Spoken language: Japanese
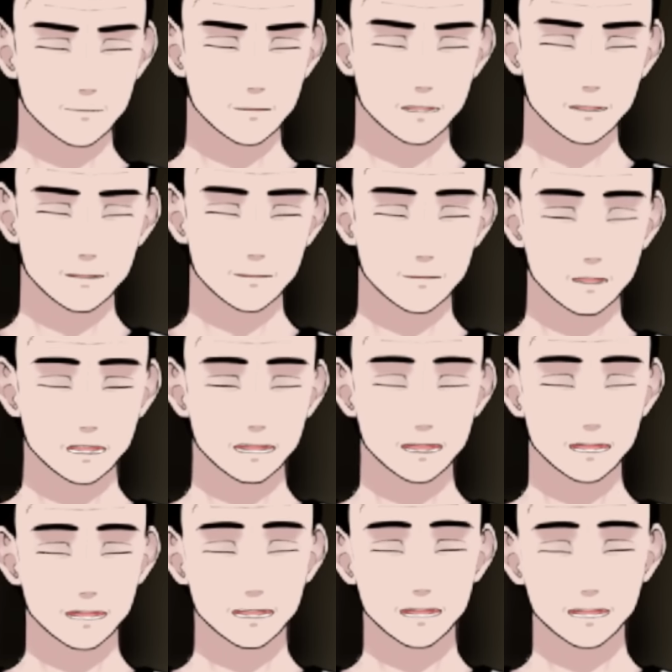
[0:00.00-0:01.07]
いうのが
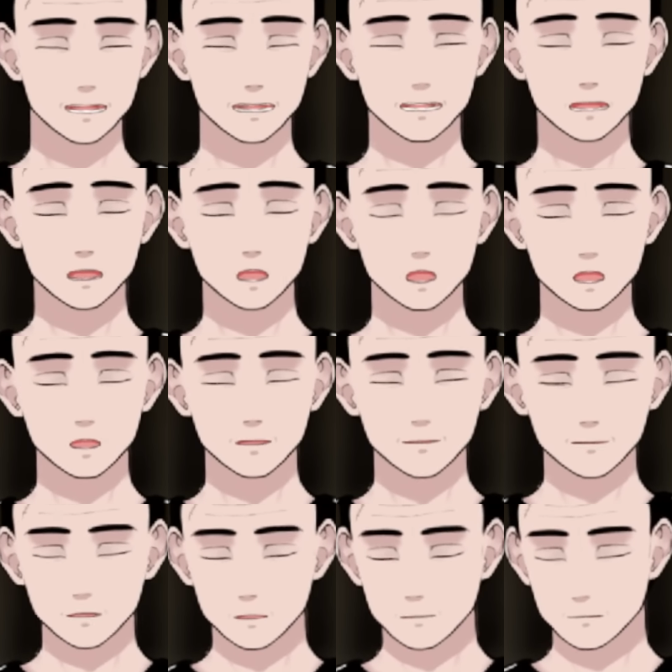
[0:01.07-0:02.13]
思って
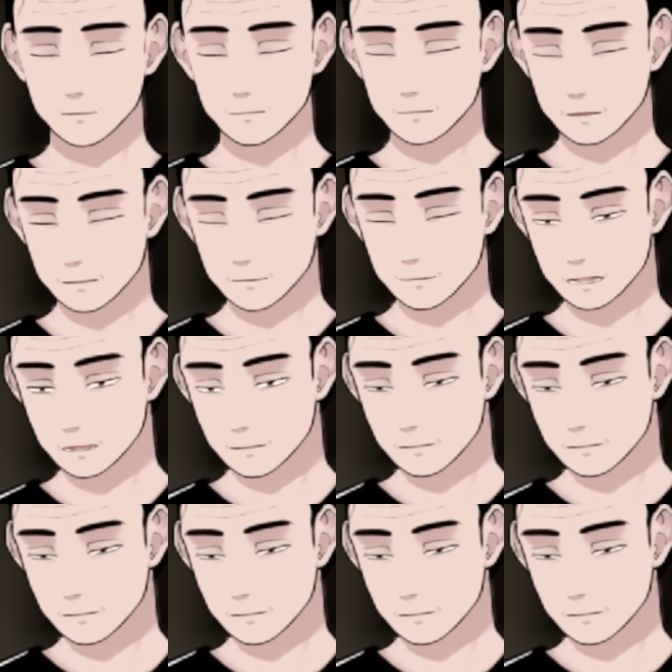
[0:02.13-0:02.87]
いるんですね。